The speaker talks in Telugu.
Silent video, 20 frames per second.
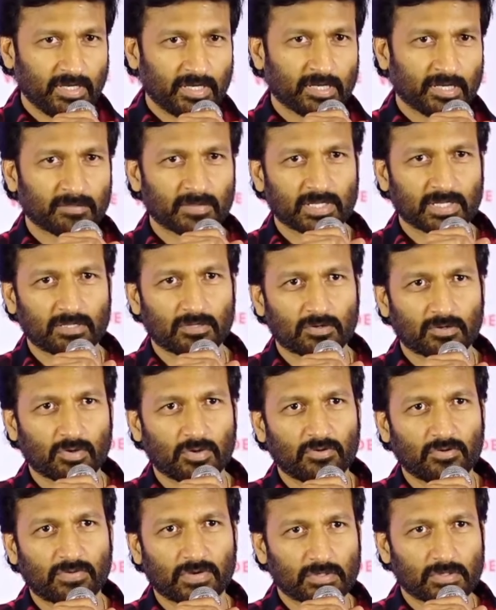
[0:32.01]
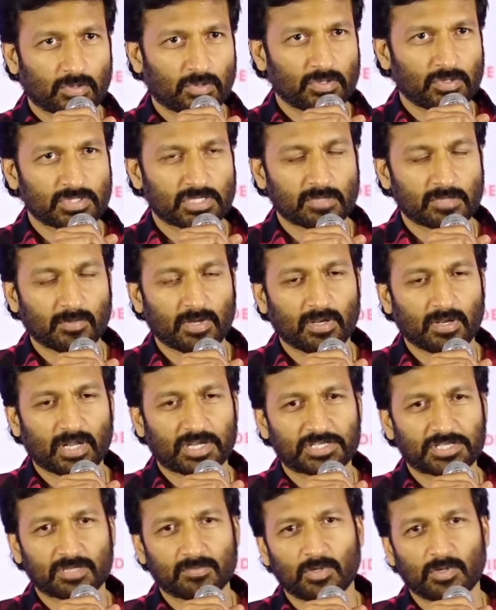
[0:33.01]
అంటే మన రెండు రెండు సినిమాలు
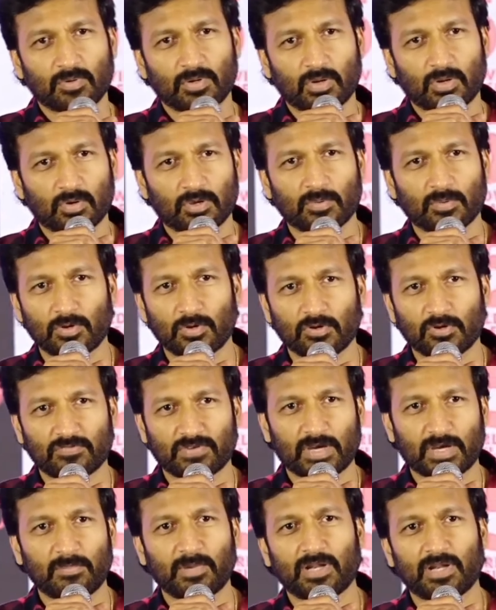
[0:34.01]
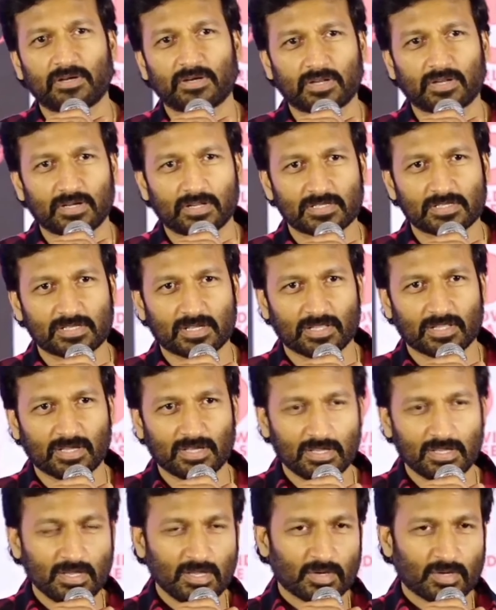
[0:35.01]
లక్ష్యమను లౌక్యం రెండు ఫ్యామిలీ ఎంటర్టైనర్స్
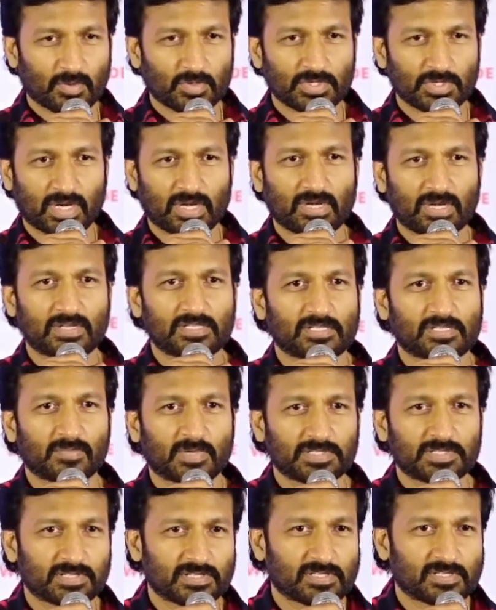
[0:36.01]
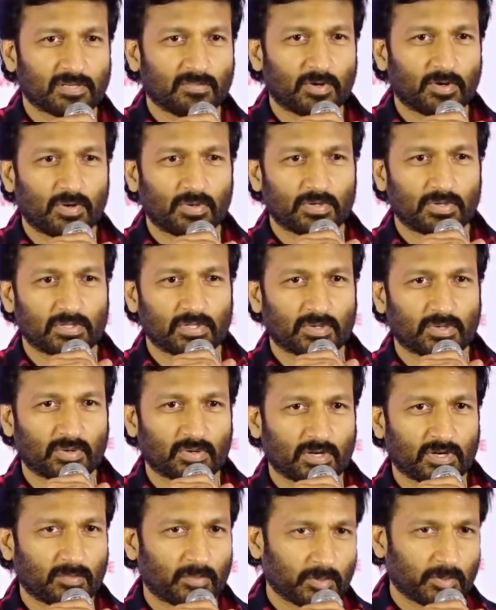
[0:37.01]
కదా కొంచెం అట్లాంటి సినిమా చేస్తే బాగుంటుంది
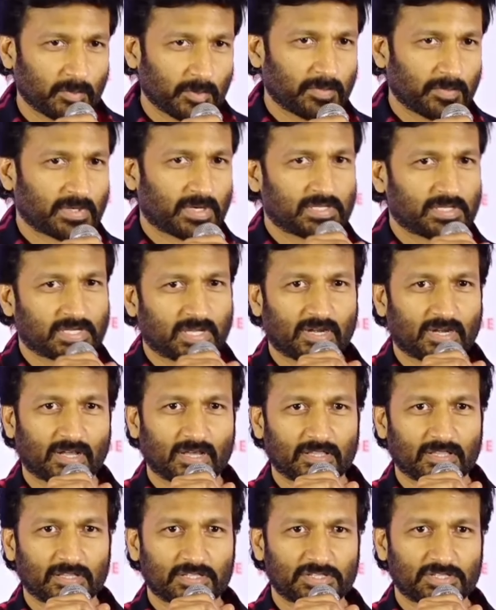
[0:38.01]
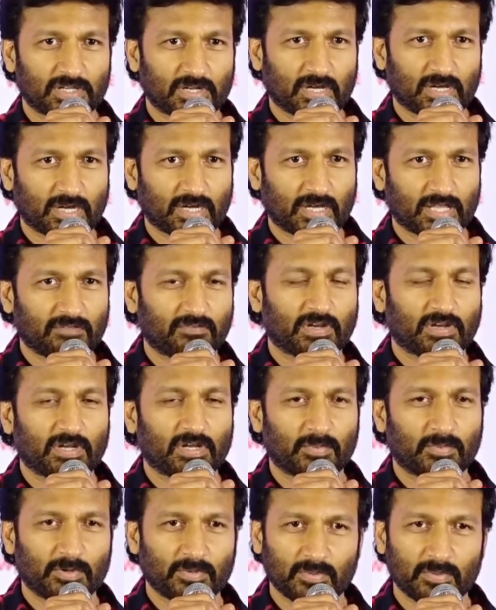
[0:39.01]
అనుకున్నప్పుడు భూపతి రాజా గారి కథ ఇచ్చారు ఆ కథ
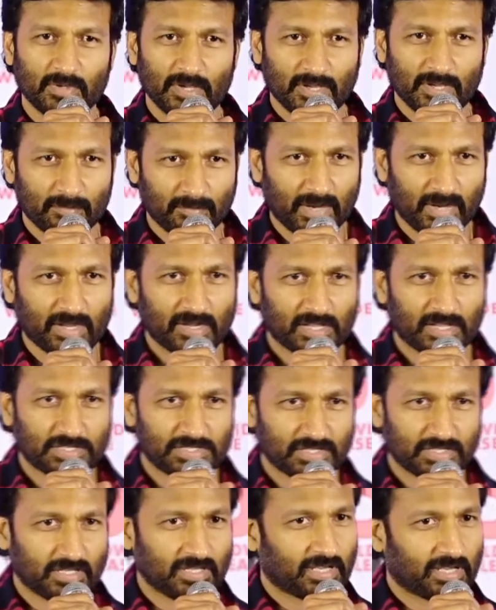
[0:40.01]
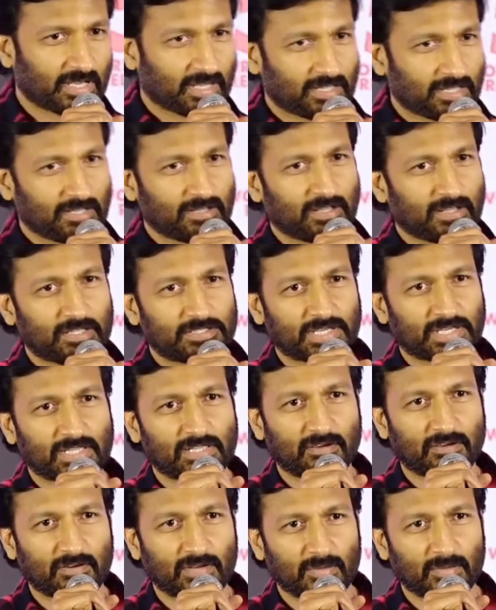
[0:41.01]
విన్నప్పుడు బాగా నచ్చింది ఈ కథను
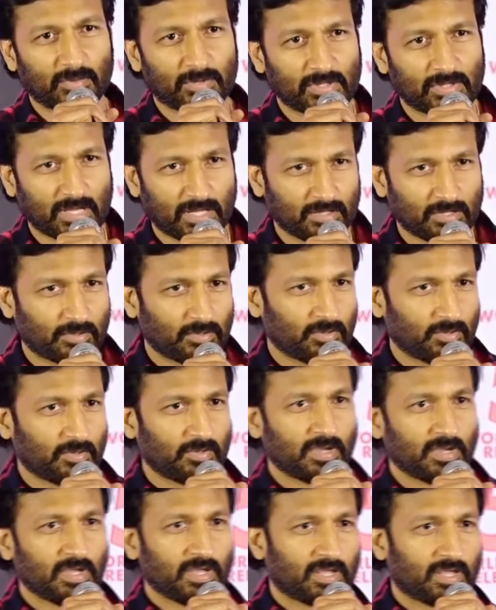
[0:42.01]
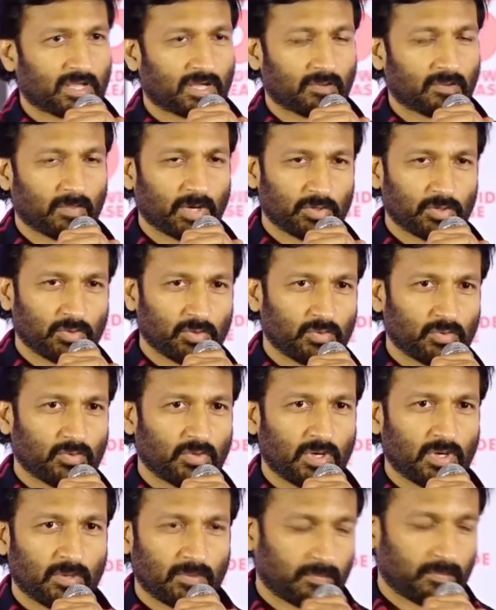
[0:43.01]
చేద్దాం అన్నప్పుడు దాంట్లో ఇంకా మధు
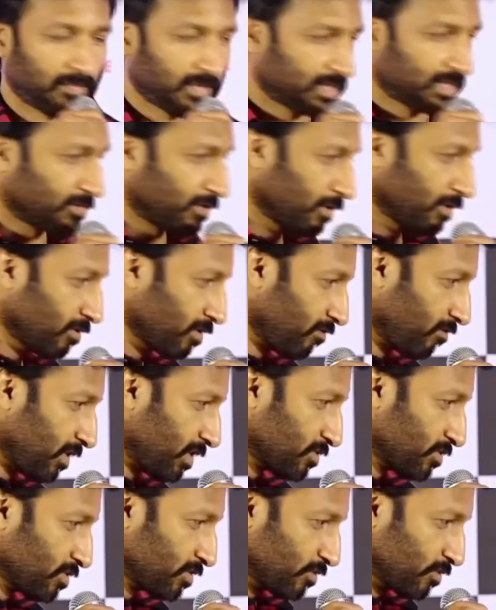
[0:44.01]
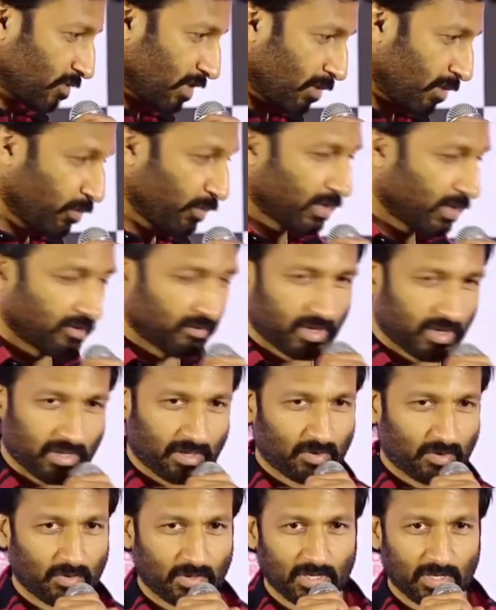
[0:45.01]
మర్చిపోయే వాసు నువ్వు అబ్బు
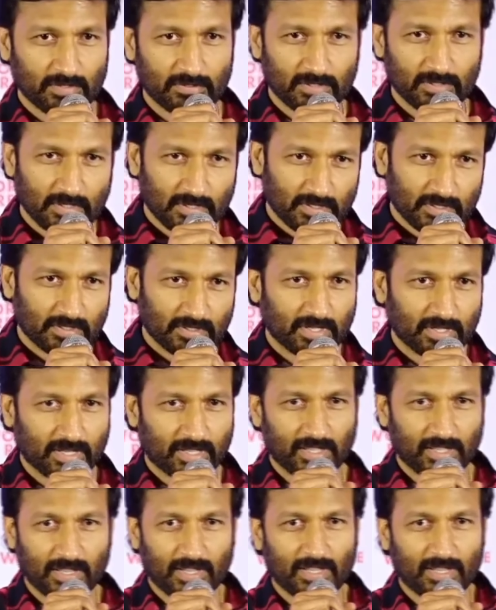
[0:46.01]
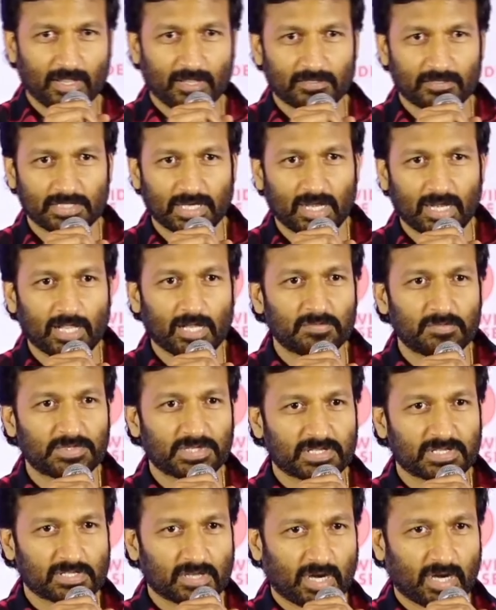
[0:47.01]
గారు కూడా దీనికి చాలా హెల్ప్
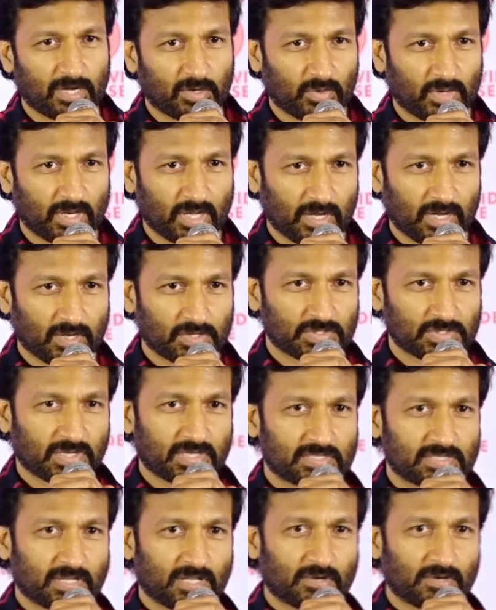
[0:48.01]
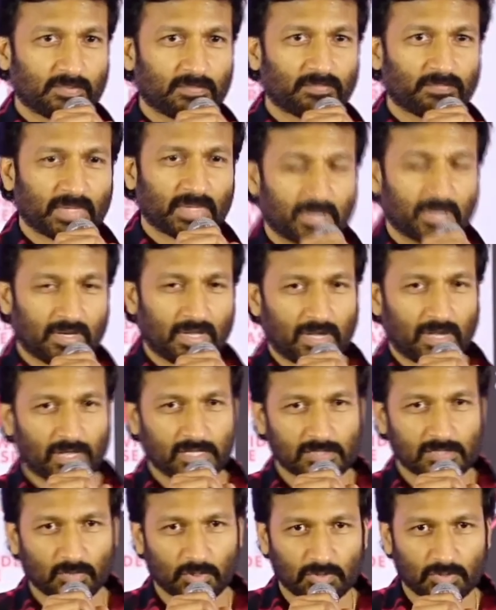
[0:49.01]
చేశారు ఆయన కూడా డైలాగ్స్ రాశారు
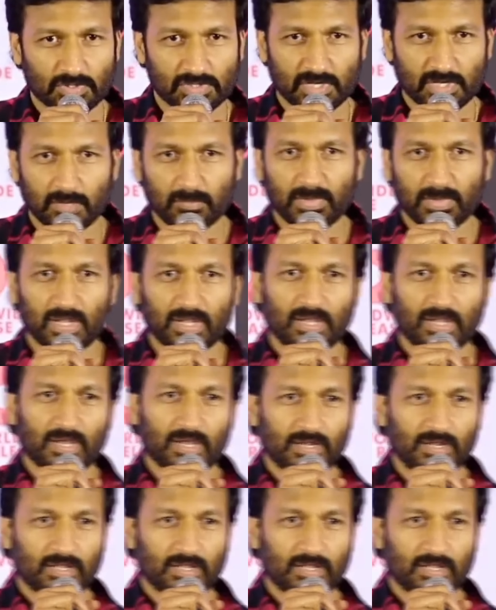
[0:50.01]
డైలాగ్స్ మొత్తం స్క్రీన్ ప్లేకి